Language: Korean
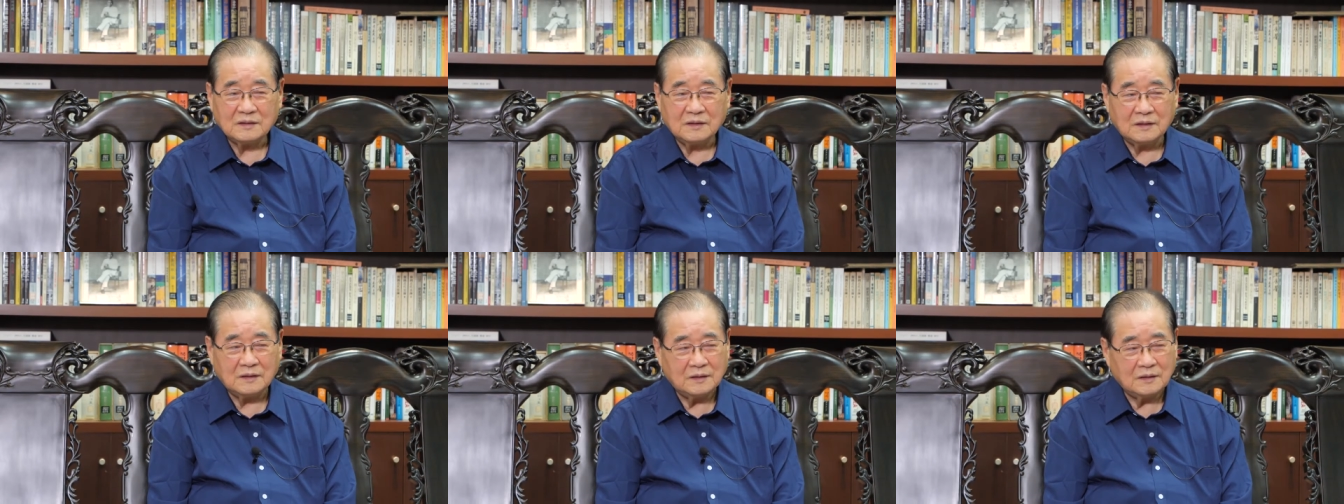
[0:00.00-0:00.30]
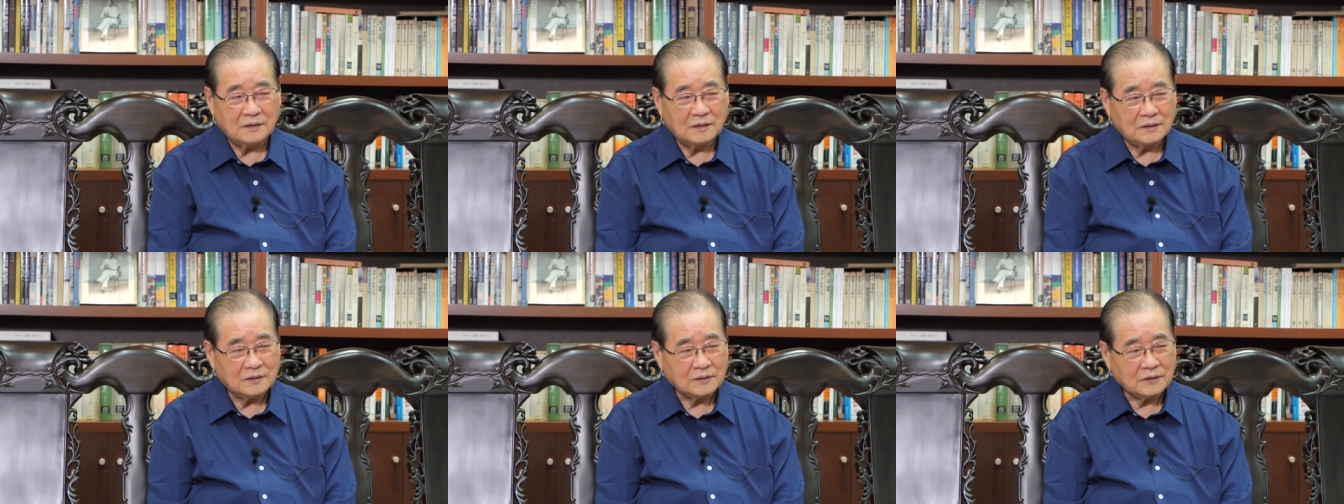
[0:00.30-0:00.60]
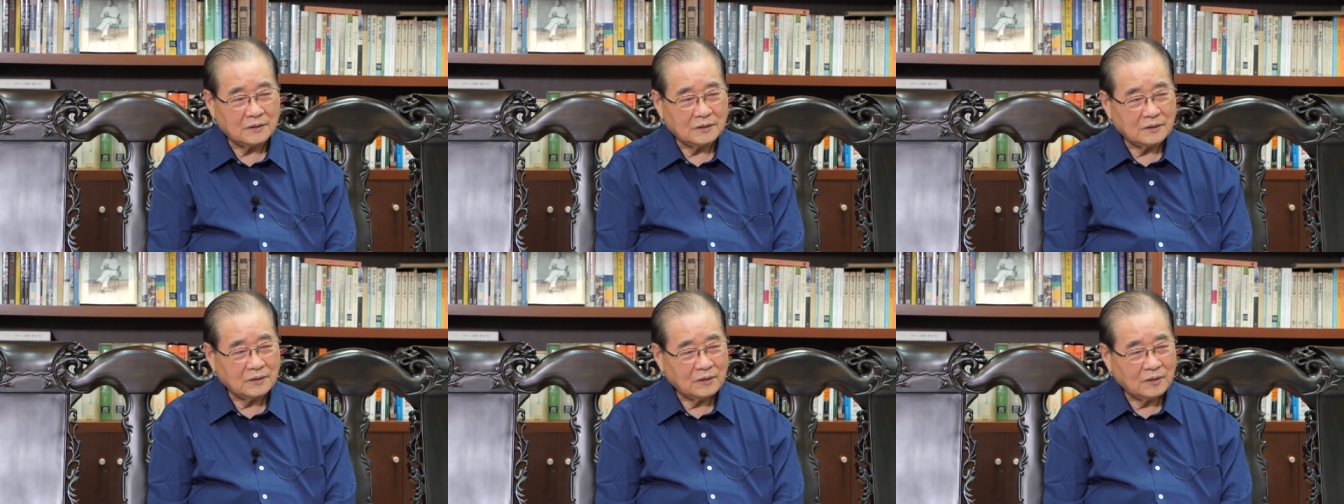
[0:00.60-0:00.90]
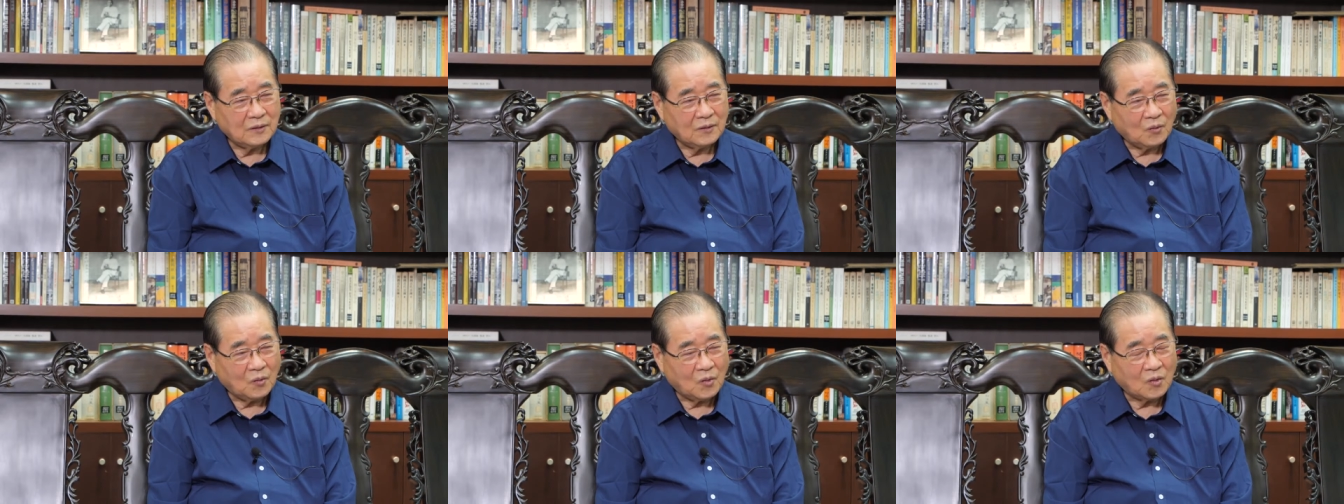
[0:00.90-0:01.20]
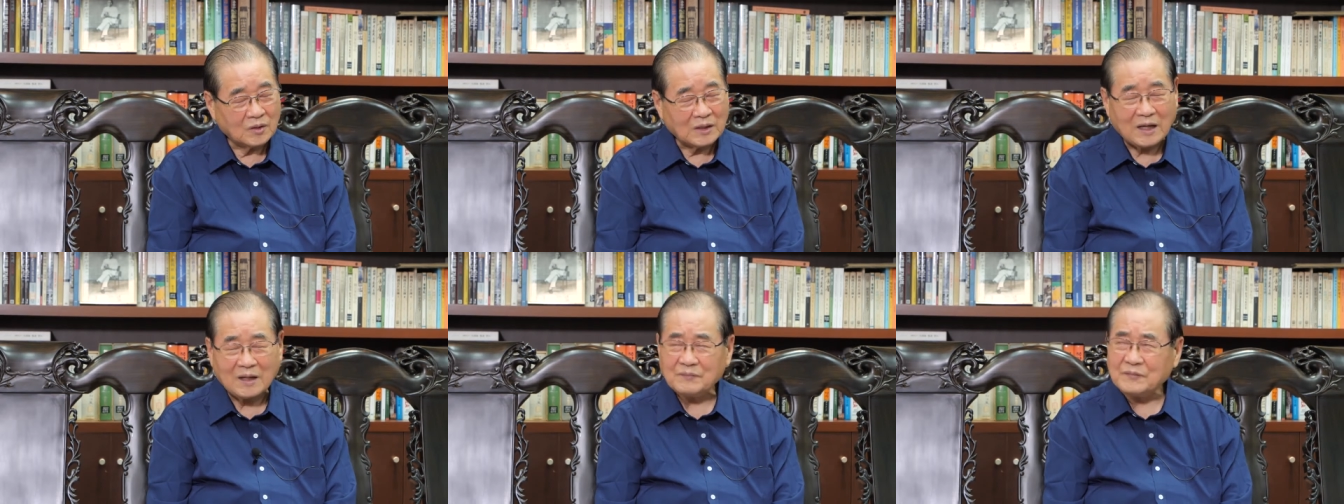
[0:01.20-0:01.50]
어,
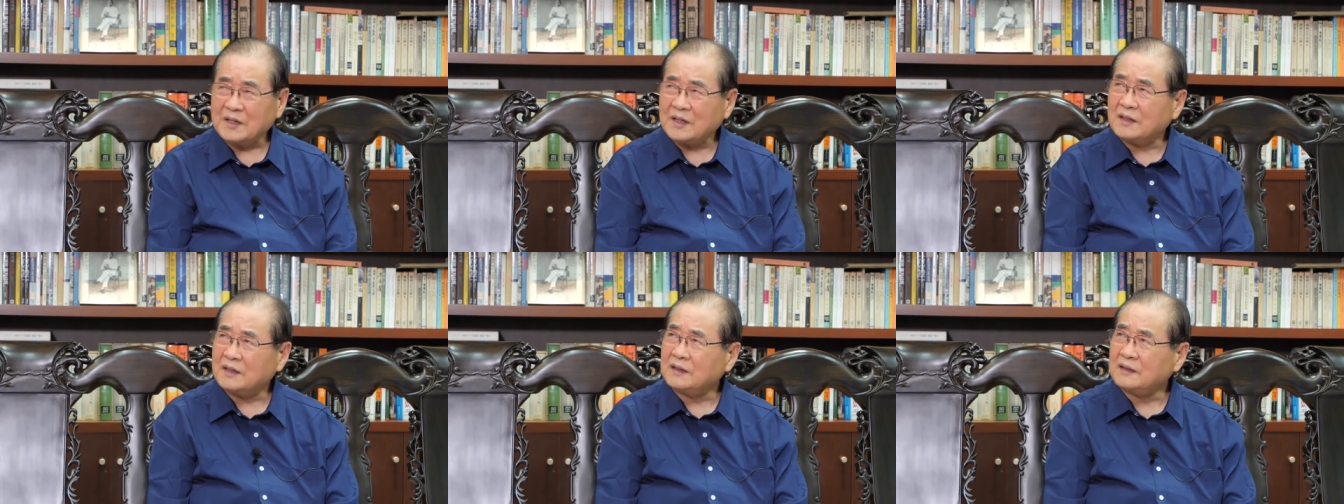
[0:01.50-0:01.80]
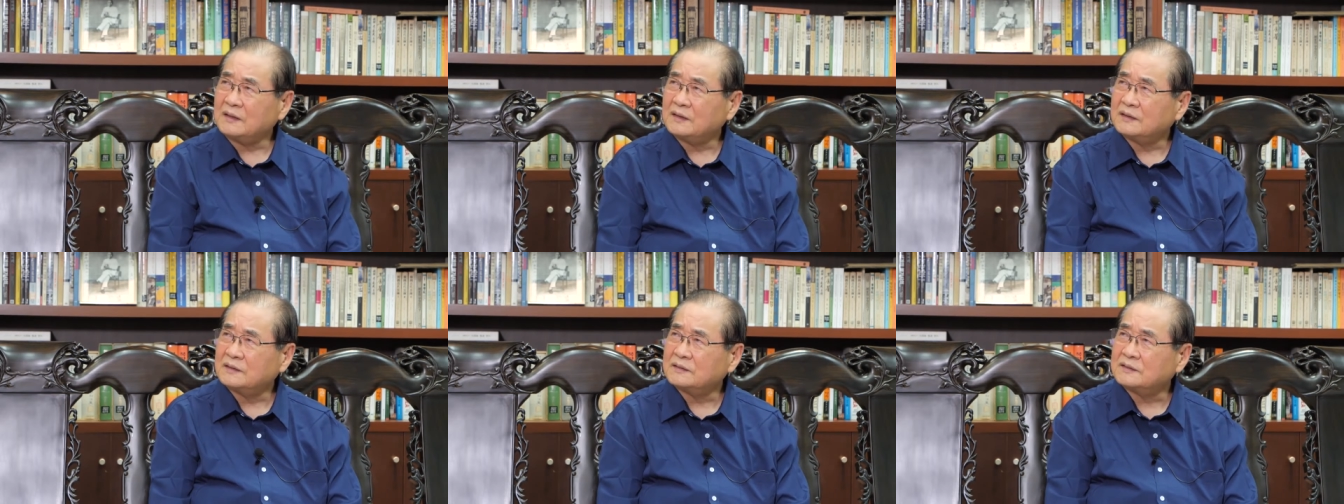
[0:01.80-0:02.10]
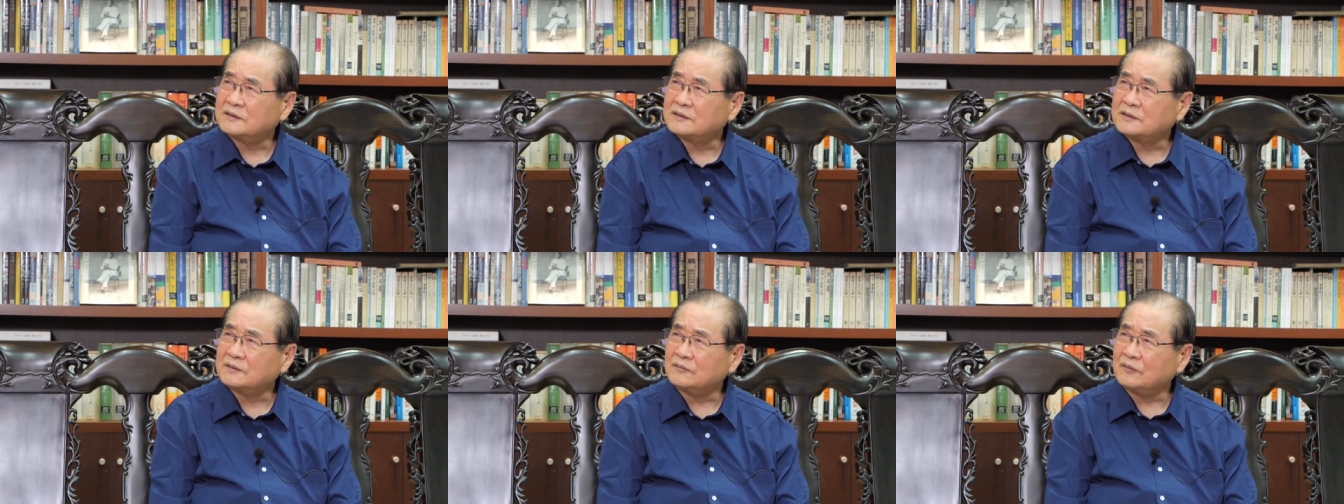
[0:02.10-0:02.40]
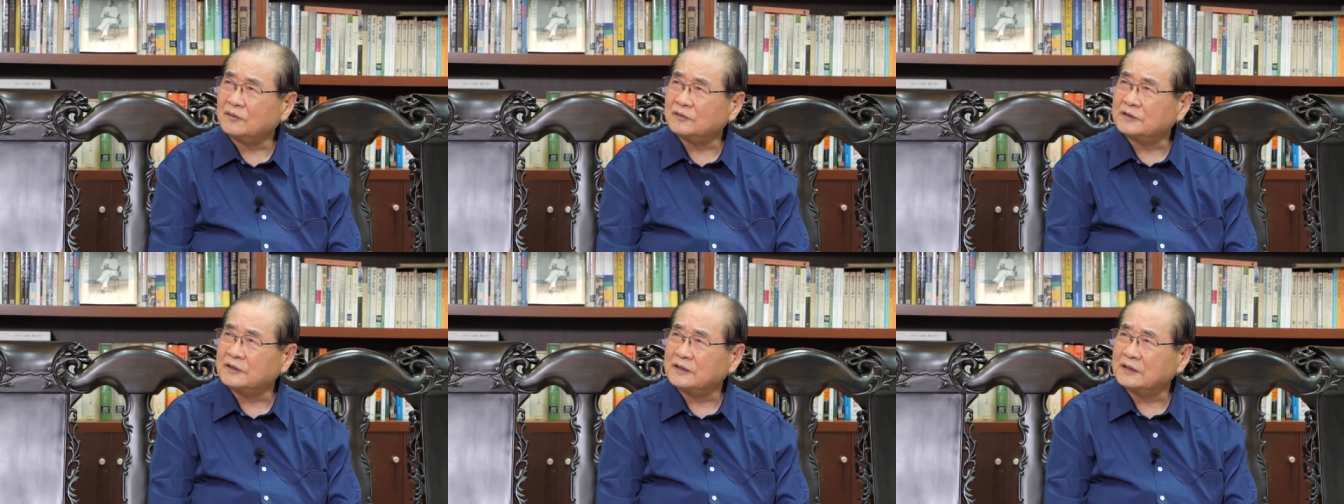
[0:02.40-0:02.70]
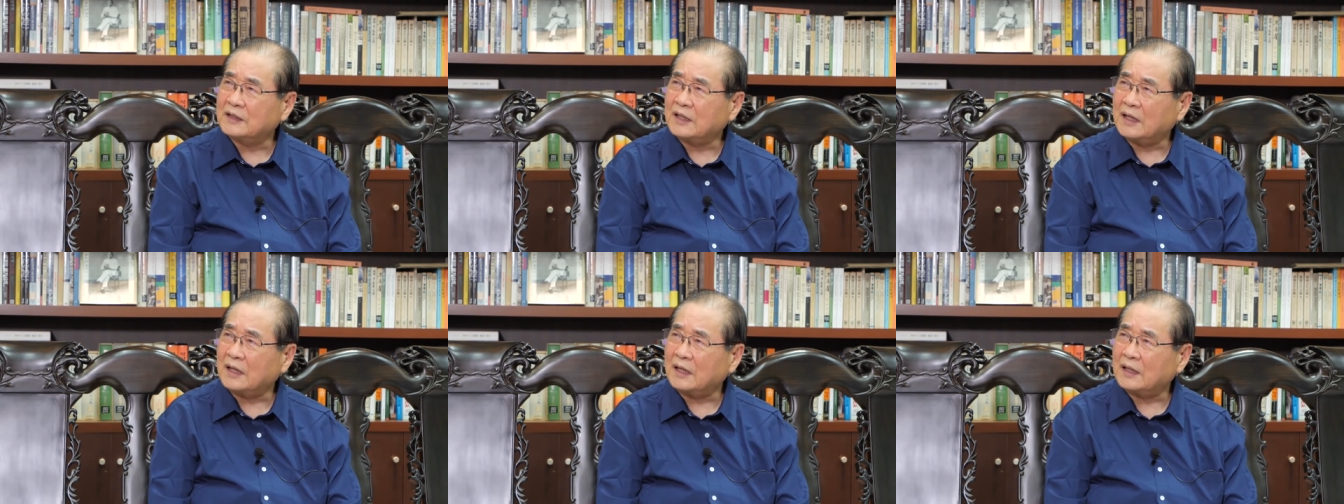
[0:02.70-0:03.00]
호남에 지금
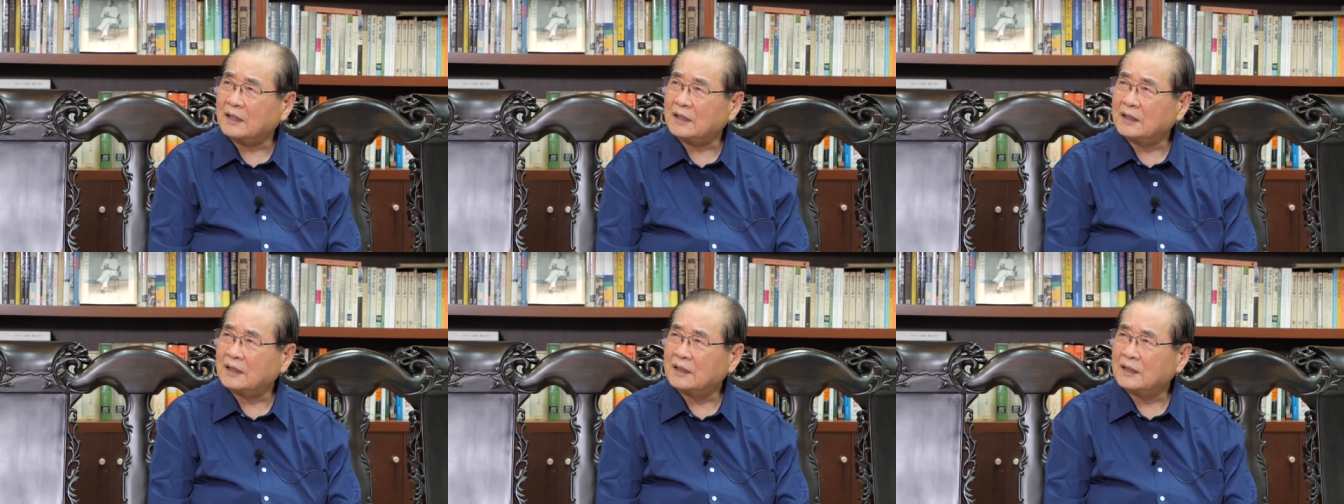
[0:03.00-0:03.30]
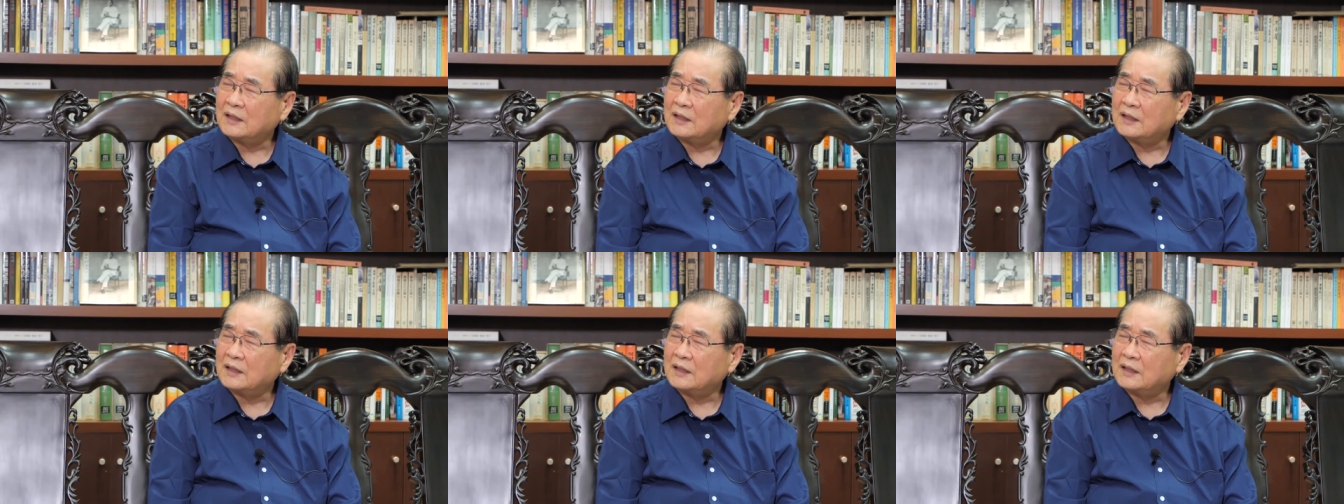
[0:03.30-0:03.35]
어딘가